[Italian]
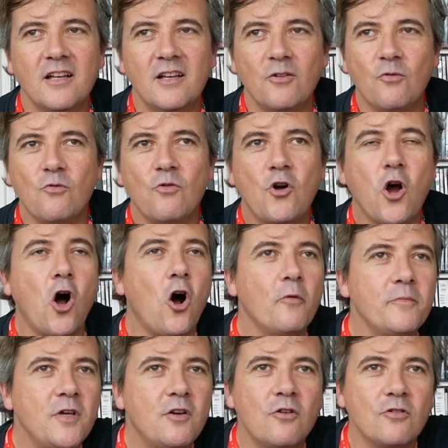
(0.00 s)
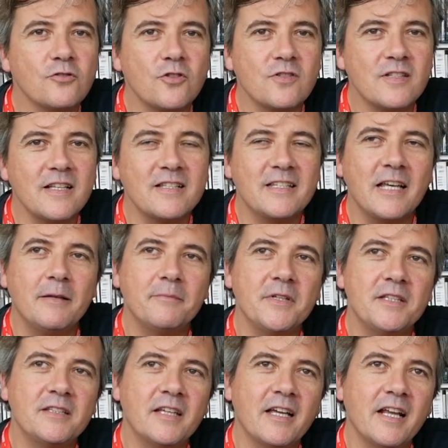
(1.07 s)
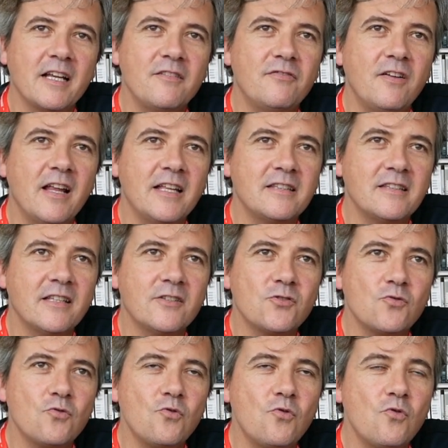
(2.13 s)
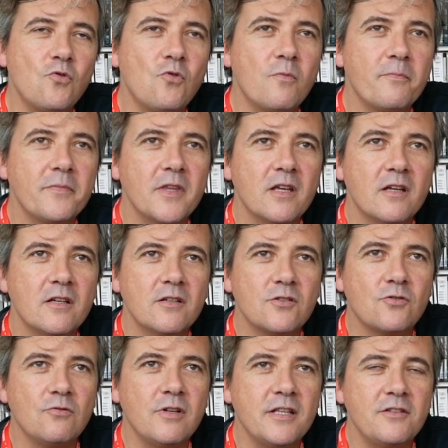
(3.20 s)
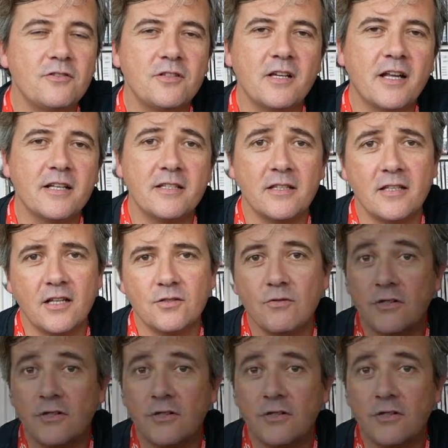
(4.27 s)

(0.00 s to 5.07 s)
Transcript: un comico sostanzialmente che riflette su, sulle idiosincrasie della sua